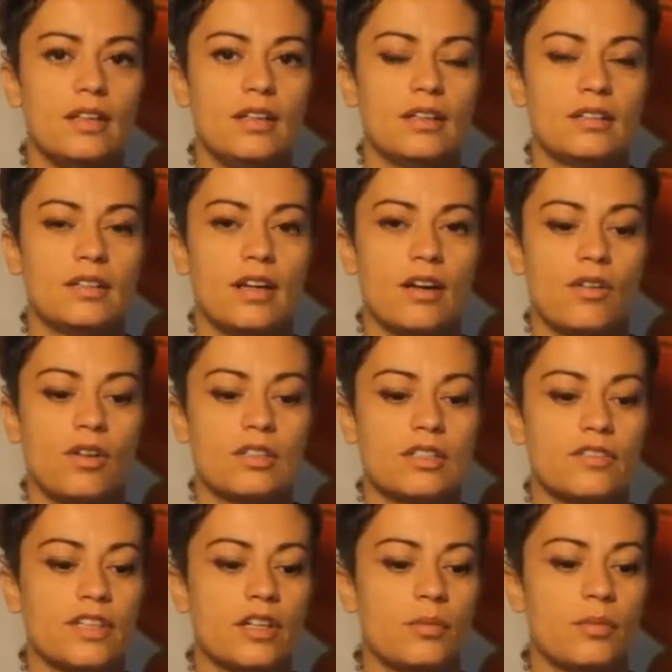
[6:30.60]
da costa,
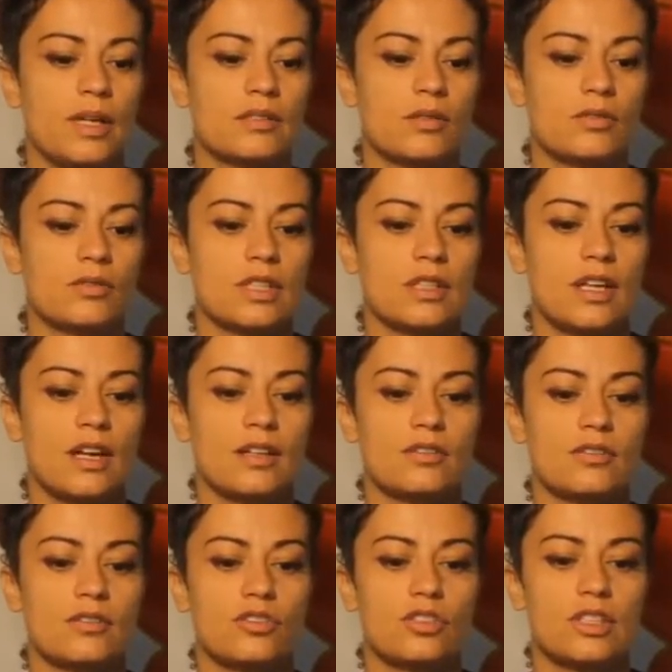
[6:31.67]
ficam mais
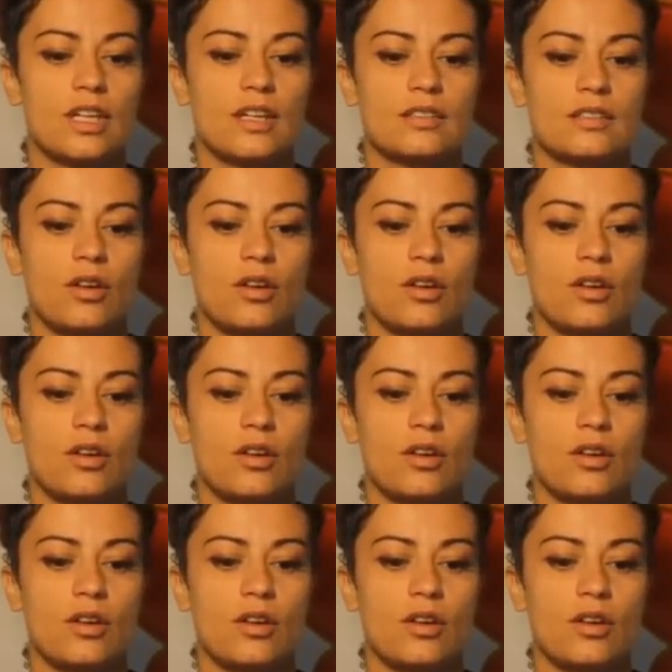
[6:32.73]
concentrados onde tem as